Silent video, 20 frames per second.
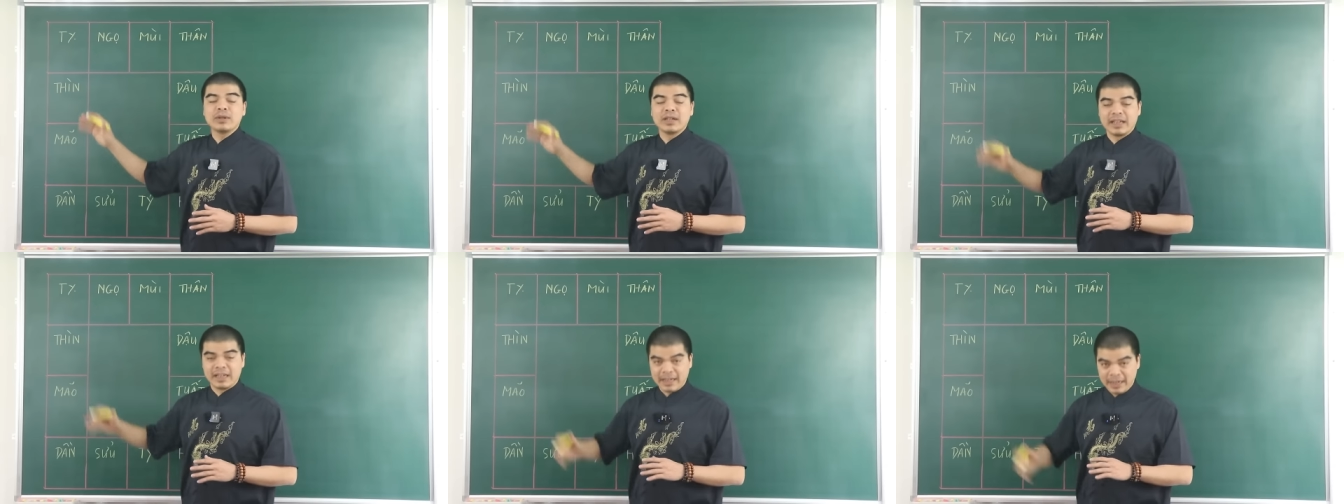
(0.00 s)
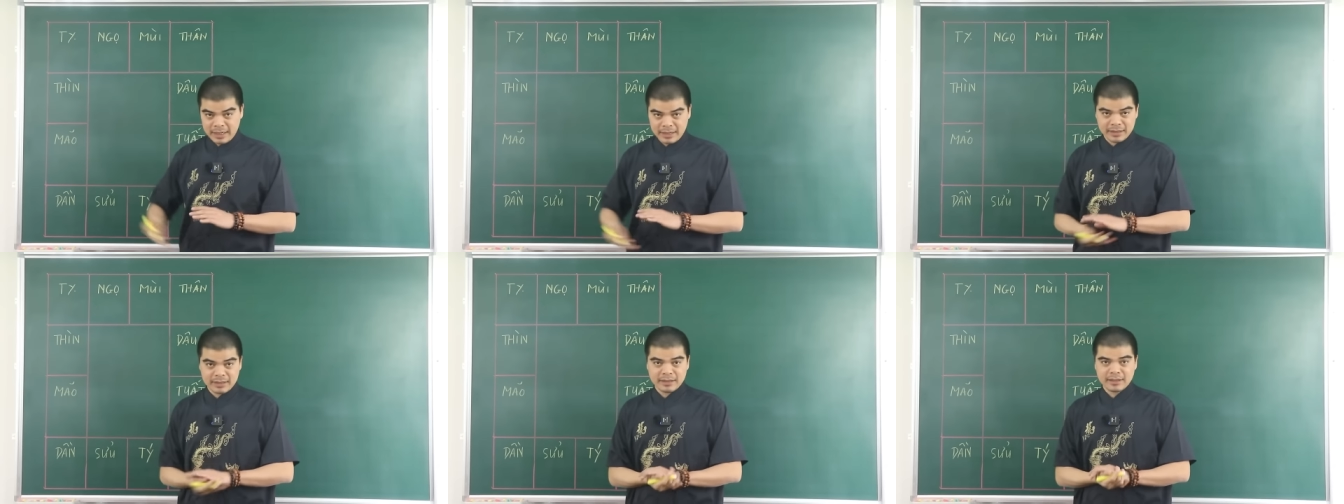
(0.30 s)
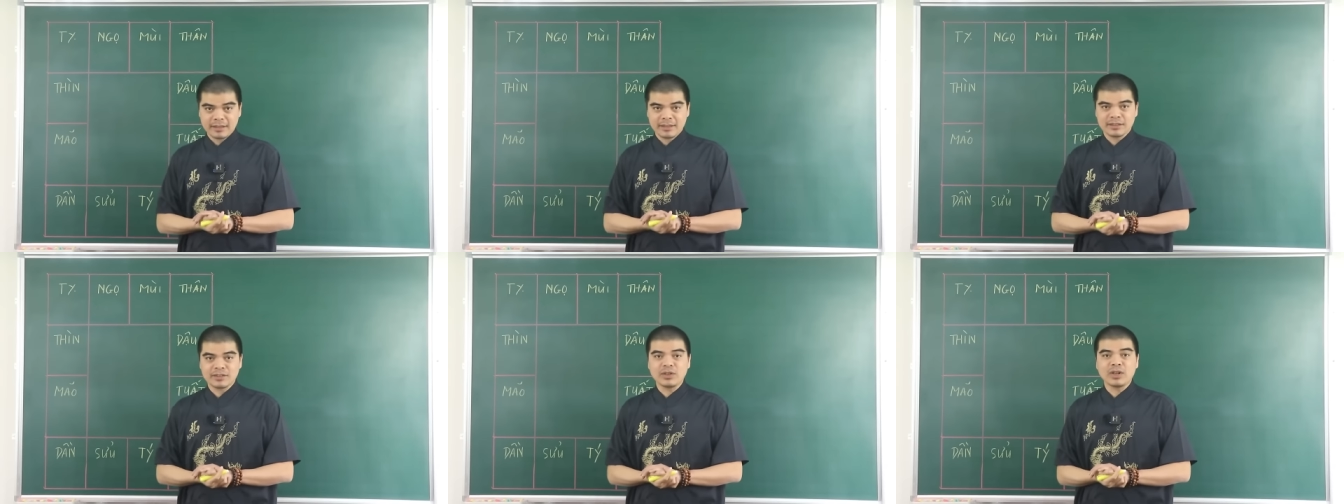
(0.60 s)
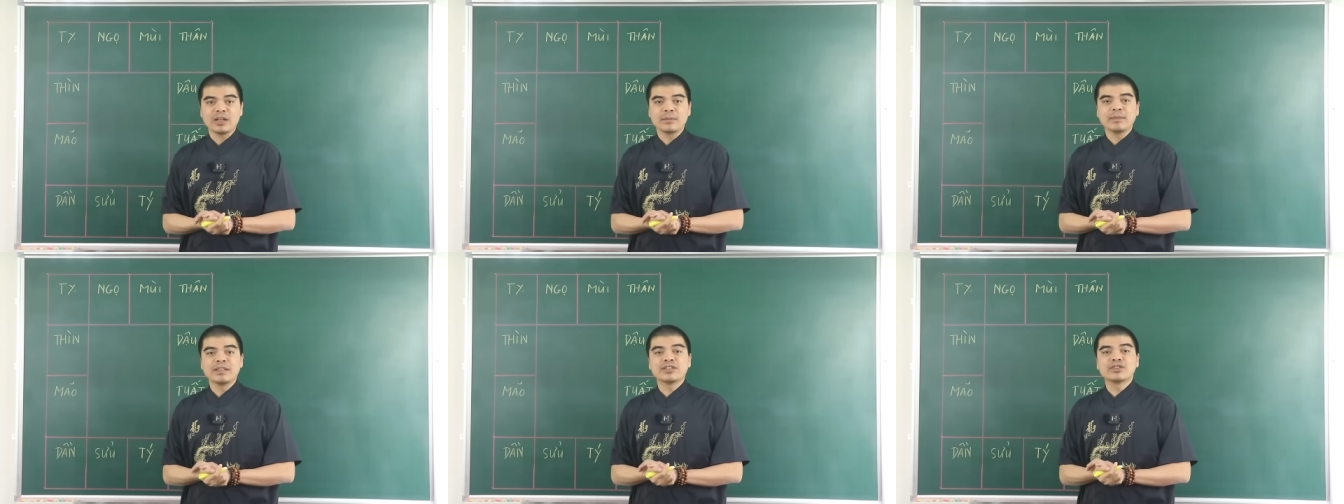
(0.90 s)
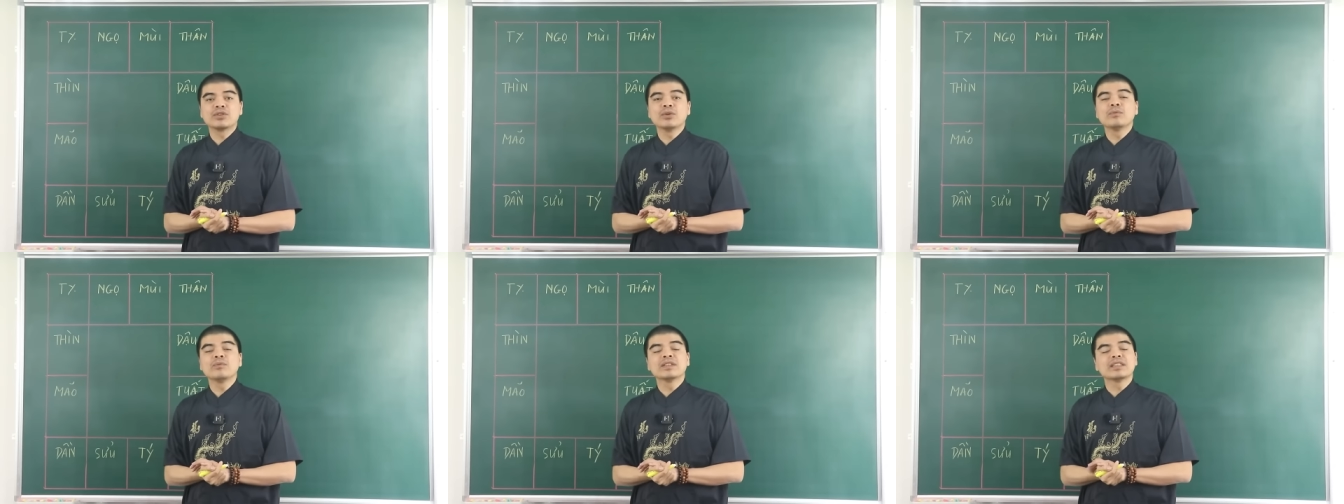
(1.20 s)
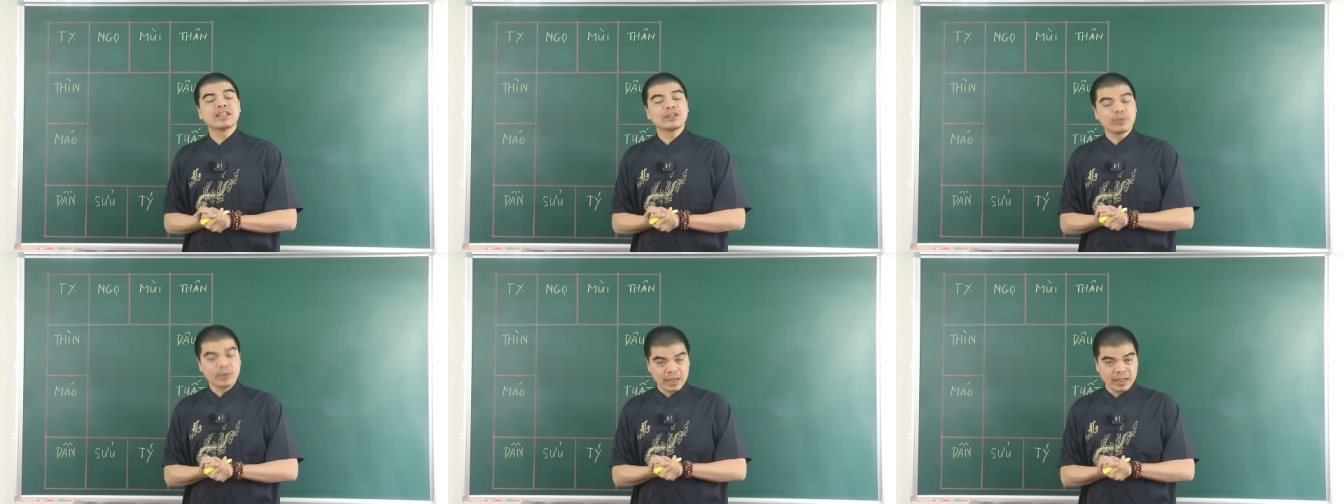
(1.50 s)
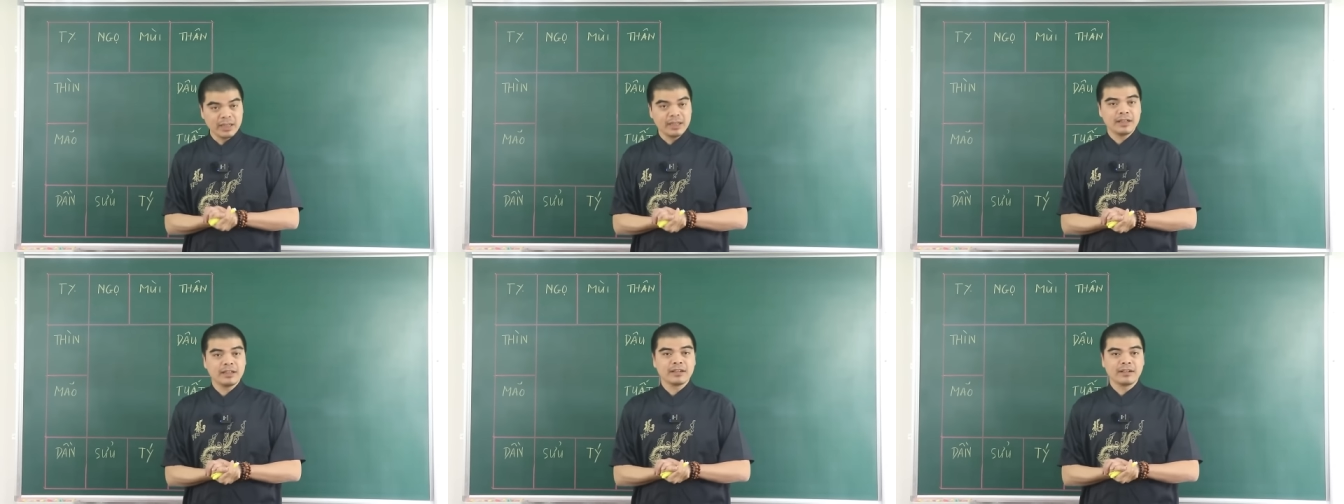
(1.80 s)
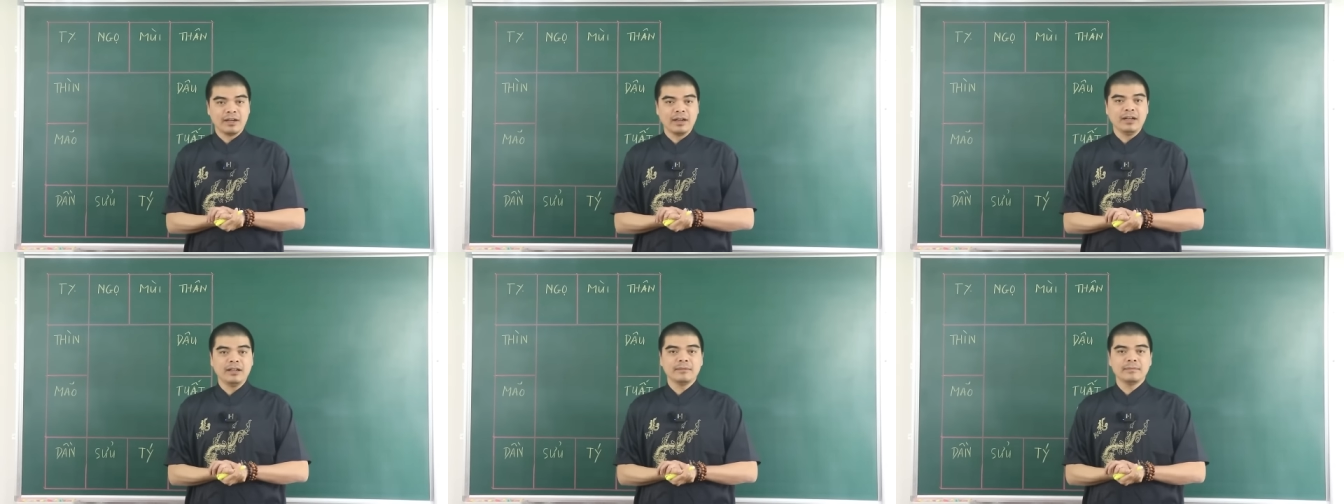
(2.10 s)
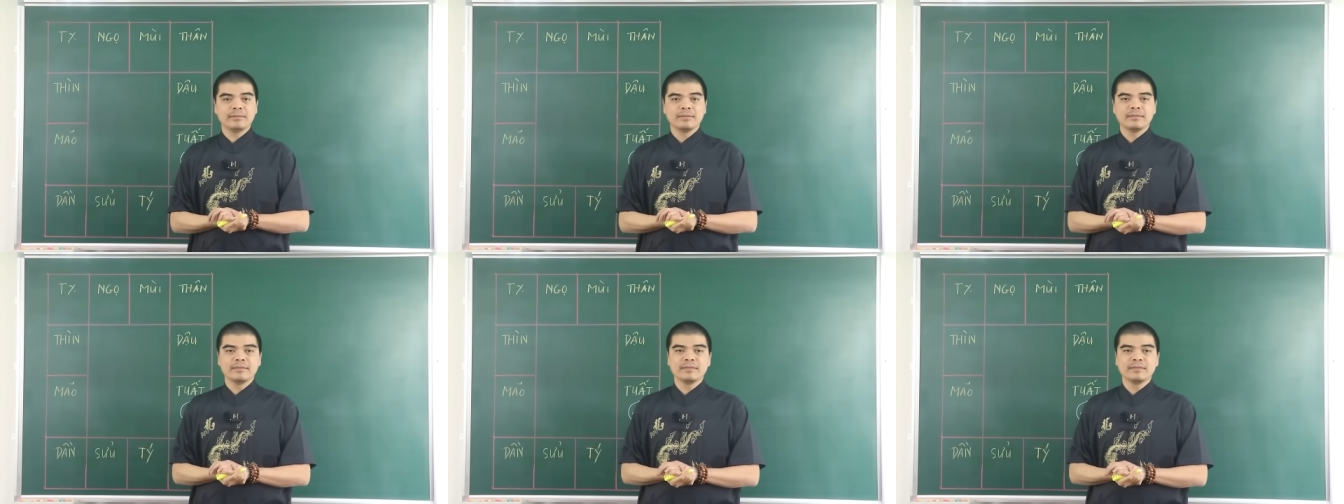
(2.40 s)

cho người khác, do là bị xung với thái tuế. Đó.